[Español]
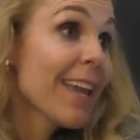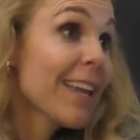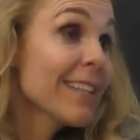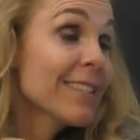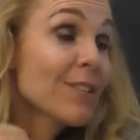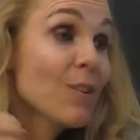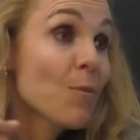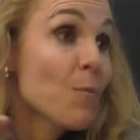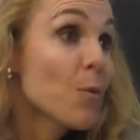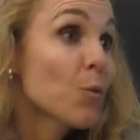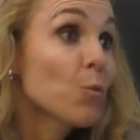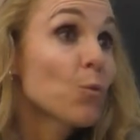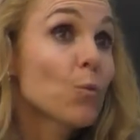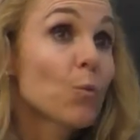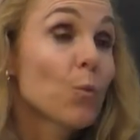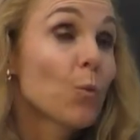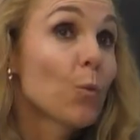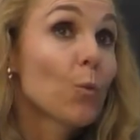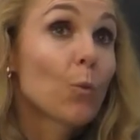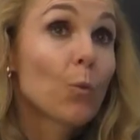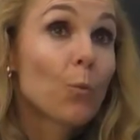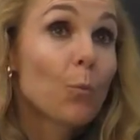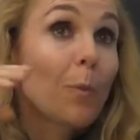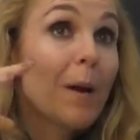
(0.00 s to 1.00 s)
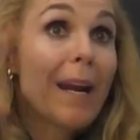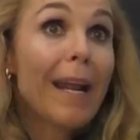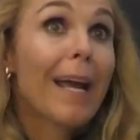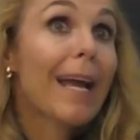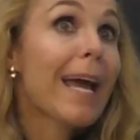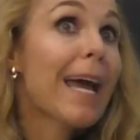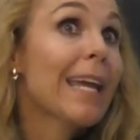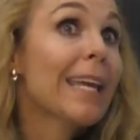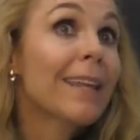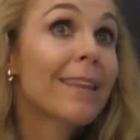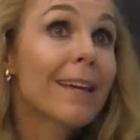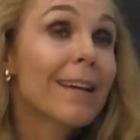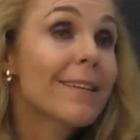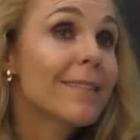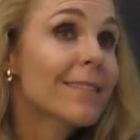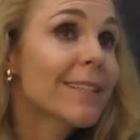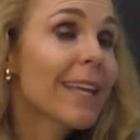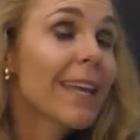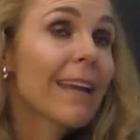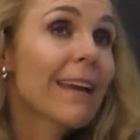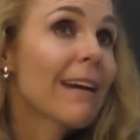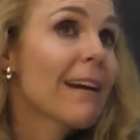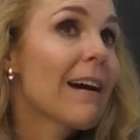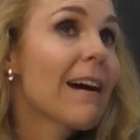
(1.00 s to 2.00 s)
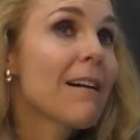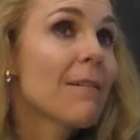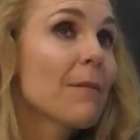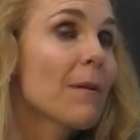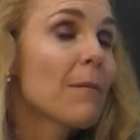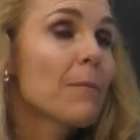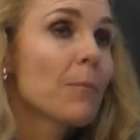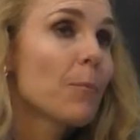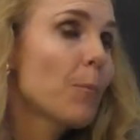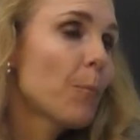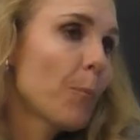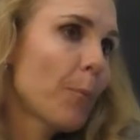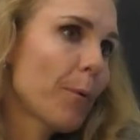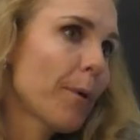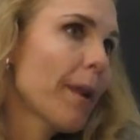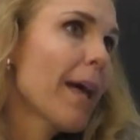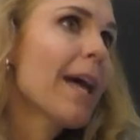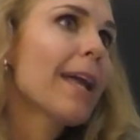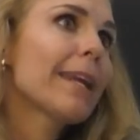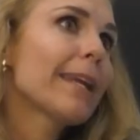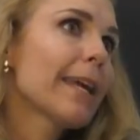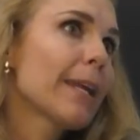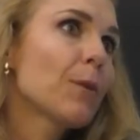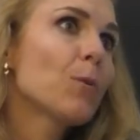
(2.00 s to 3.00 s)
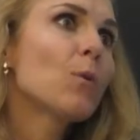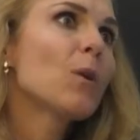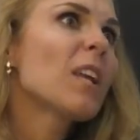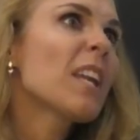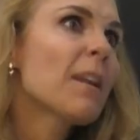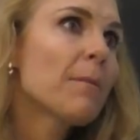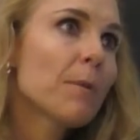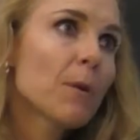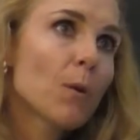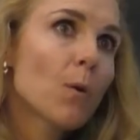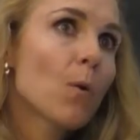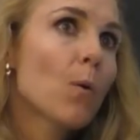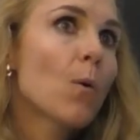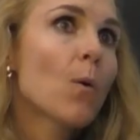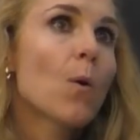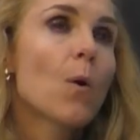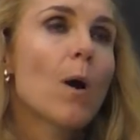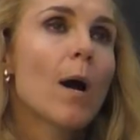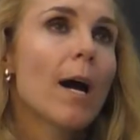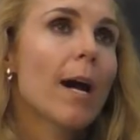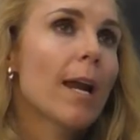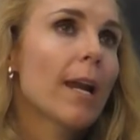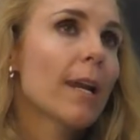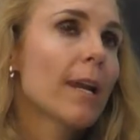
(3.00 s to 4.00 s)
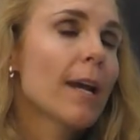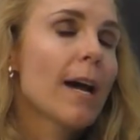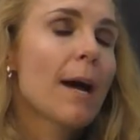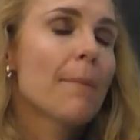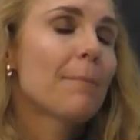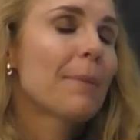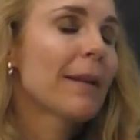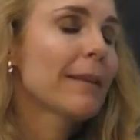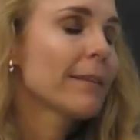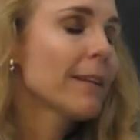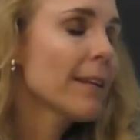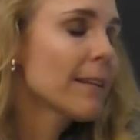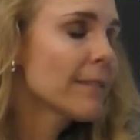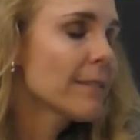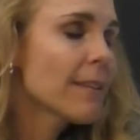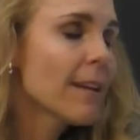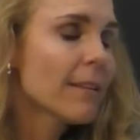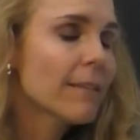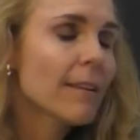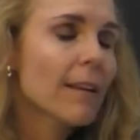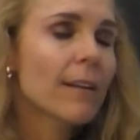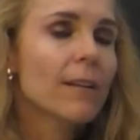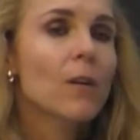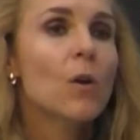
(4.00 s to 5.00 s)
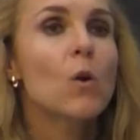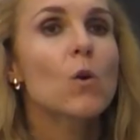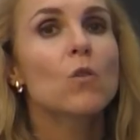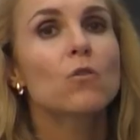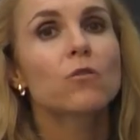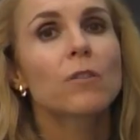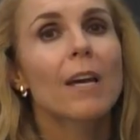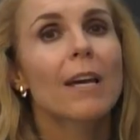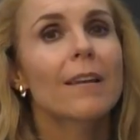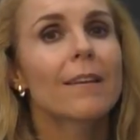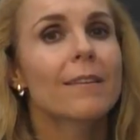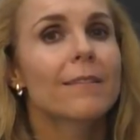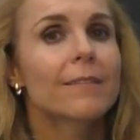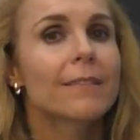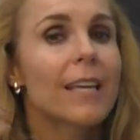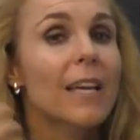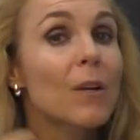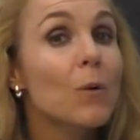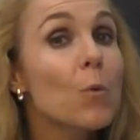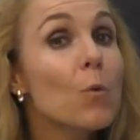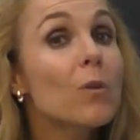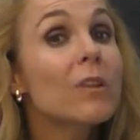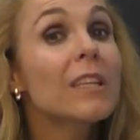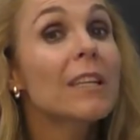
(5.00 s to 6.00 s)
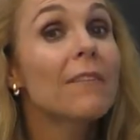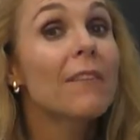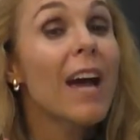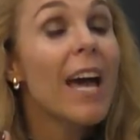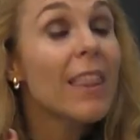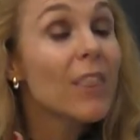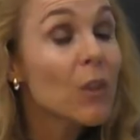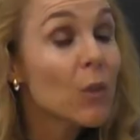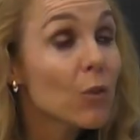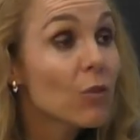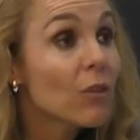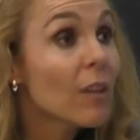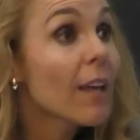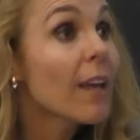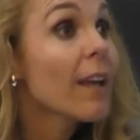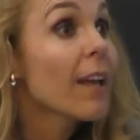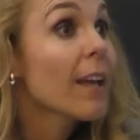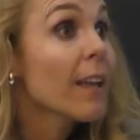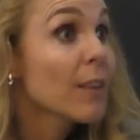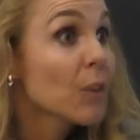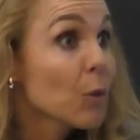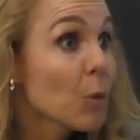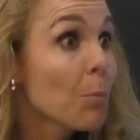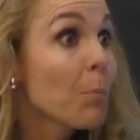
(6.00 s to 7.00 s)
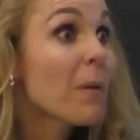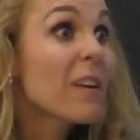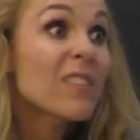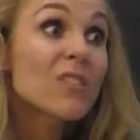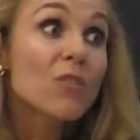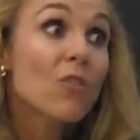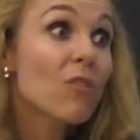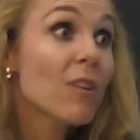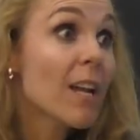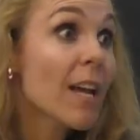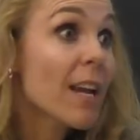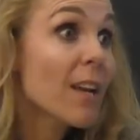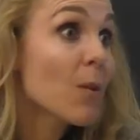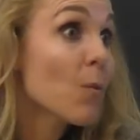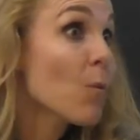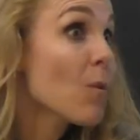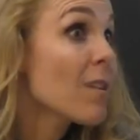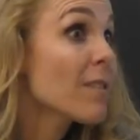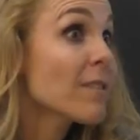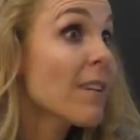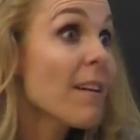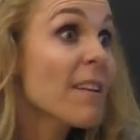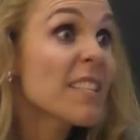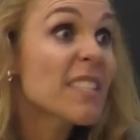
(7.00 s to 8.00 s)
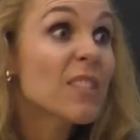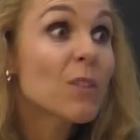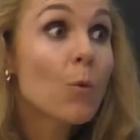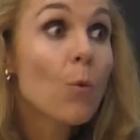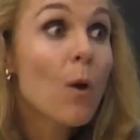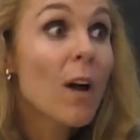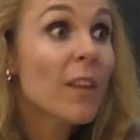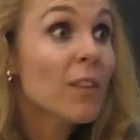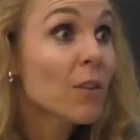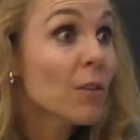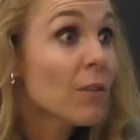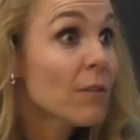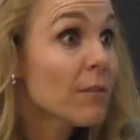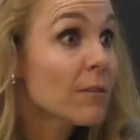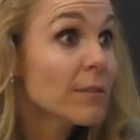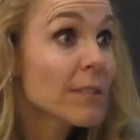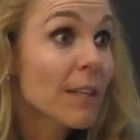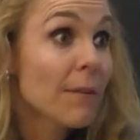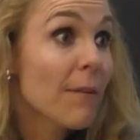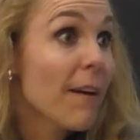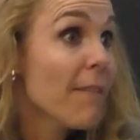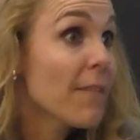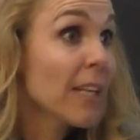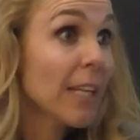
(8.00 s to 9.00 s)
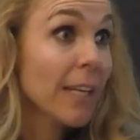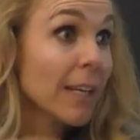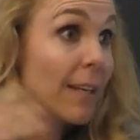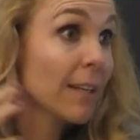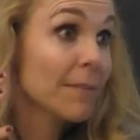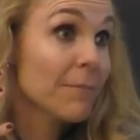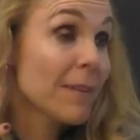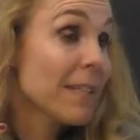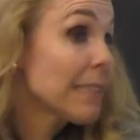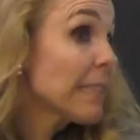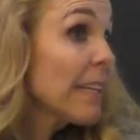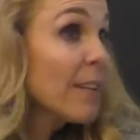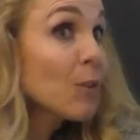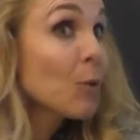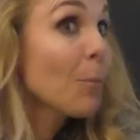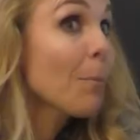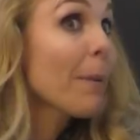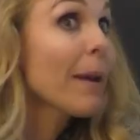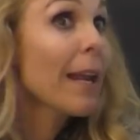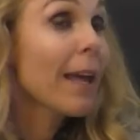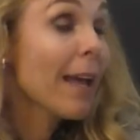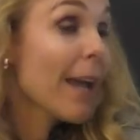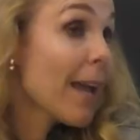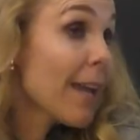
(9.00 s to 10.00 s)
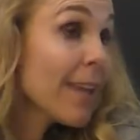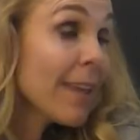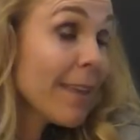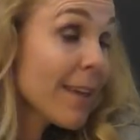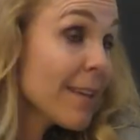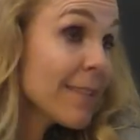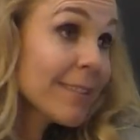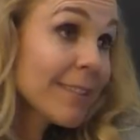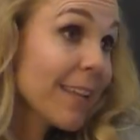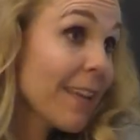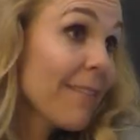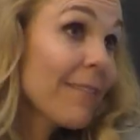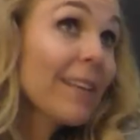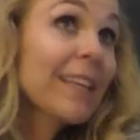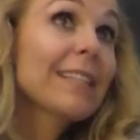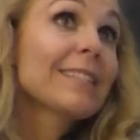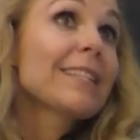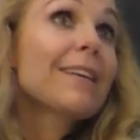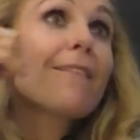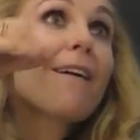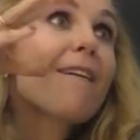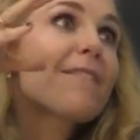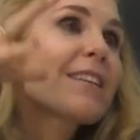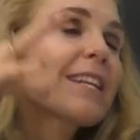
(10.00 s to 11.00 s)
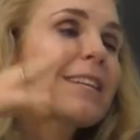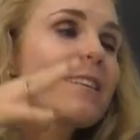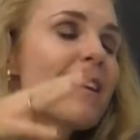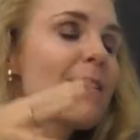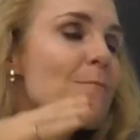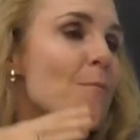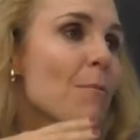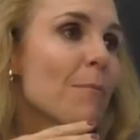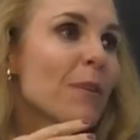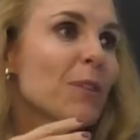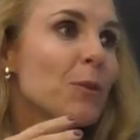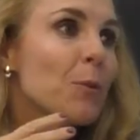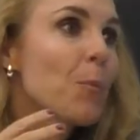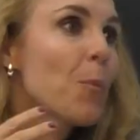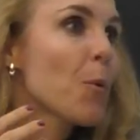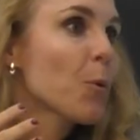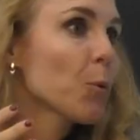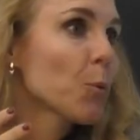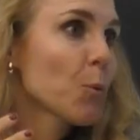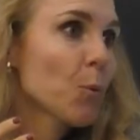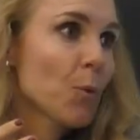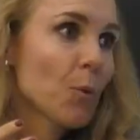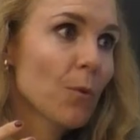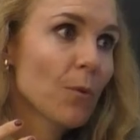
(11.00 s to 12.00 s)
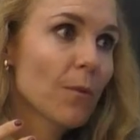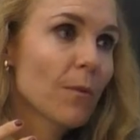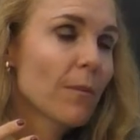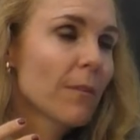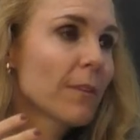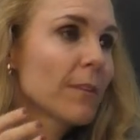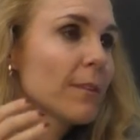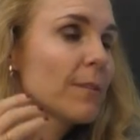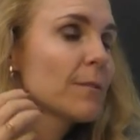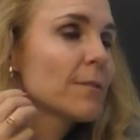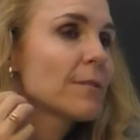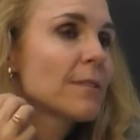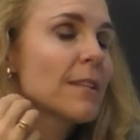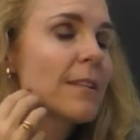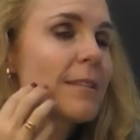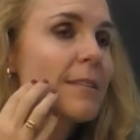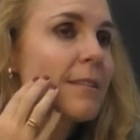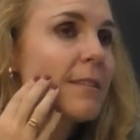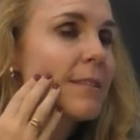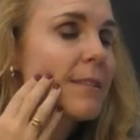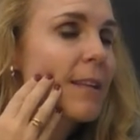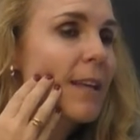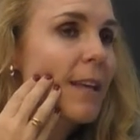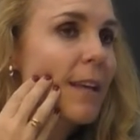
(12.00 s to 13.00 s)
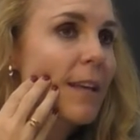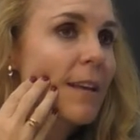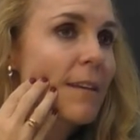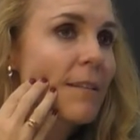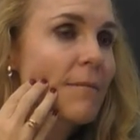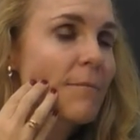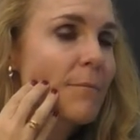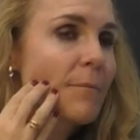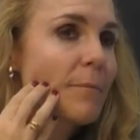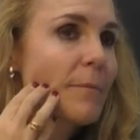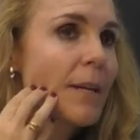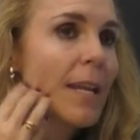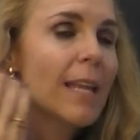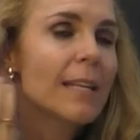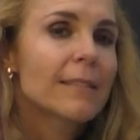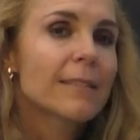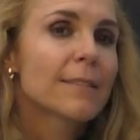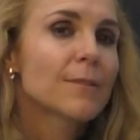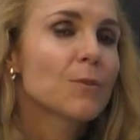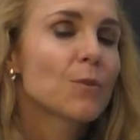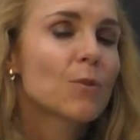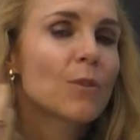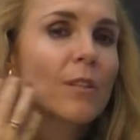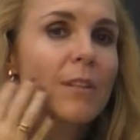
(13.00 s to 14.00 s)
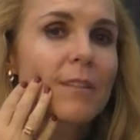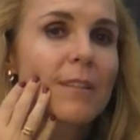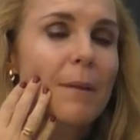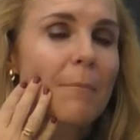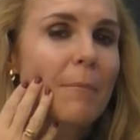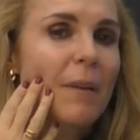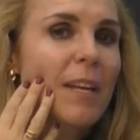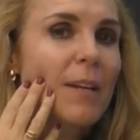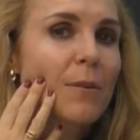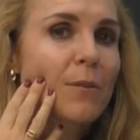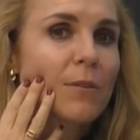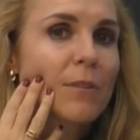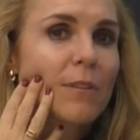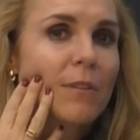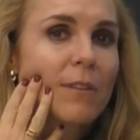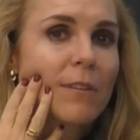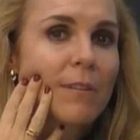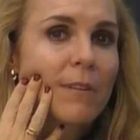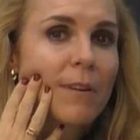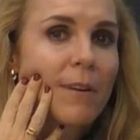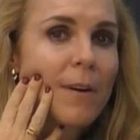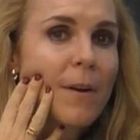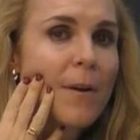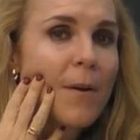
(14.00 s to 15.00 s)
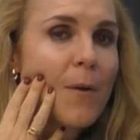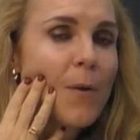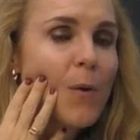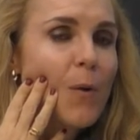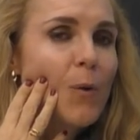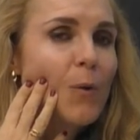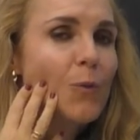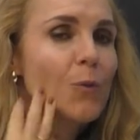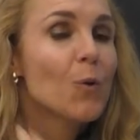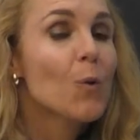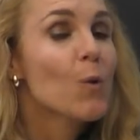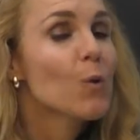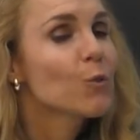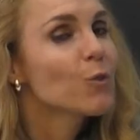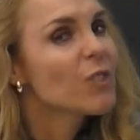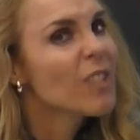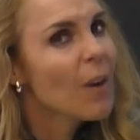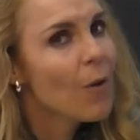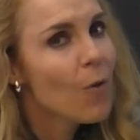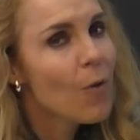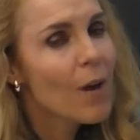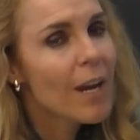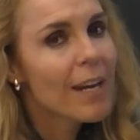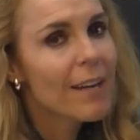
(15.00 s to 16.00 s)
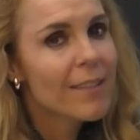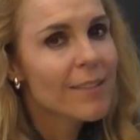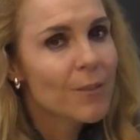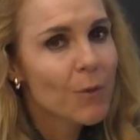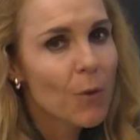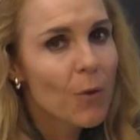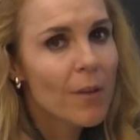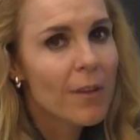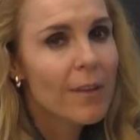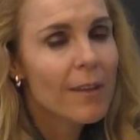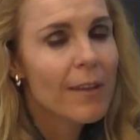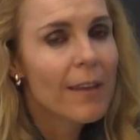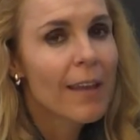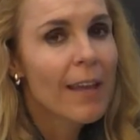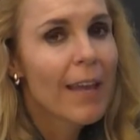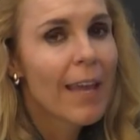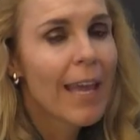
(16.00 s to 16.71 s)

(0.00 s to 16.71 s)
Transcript: es como tu paracaídas, que ah, al leer un libro, al aprender cierta cosa, al estar cultivándote en tu persona, nunca sabes cuándo se va a abrir. Va a ser tu paracaídas que, que se va a abrir en el momento oportuno. Entonces, eh, ¿verdad? Ese es otro, también otro, otro consejo que les doy.